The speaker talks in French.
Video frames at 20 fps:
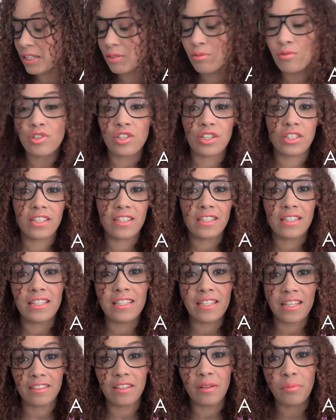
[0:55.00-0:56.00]
donc j'ai testé
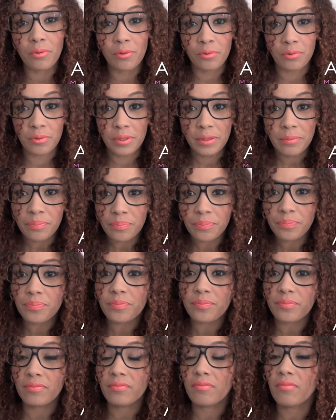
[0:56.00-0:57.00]
certains produits
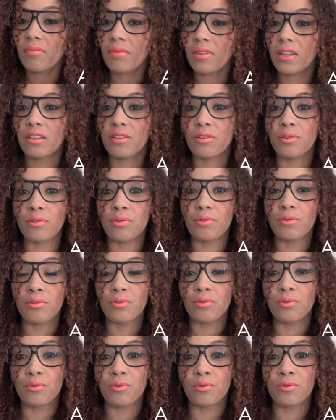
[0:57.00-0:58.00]

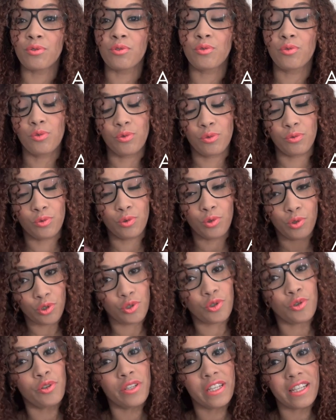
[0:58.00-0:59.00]
que, que
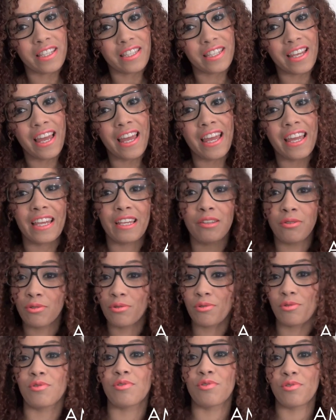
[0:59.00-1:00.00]
je connaissais et
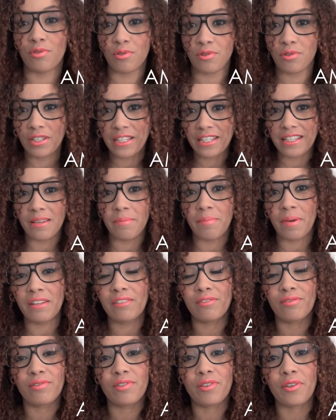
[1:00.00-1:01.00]
d'autres que je ne connaissais
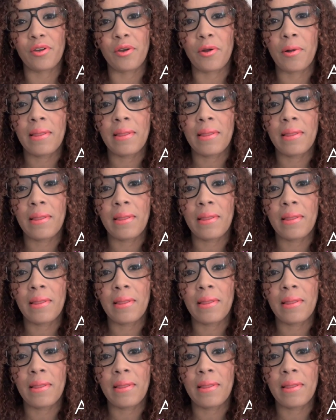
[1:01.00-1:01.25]
pas. Donc,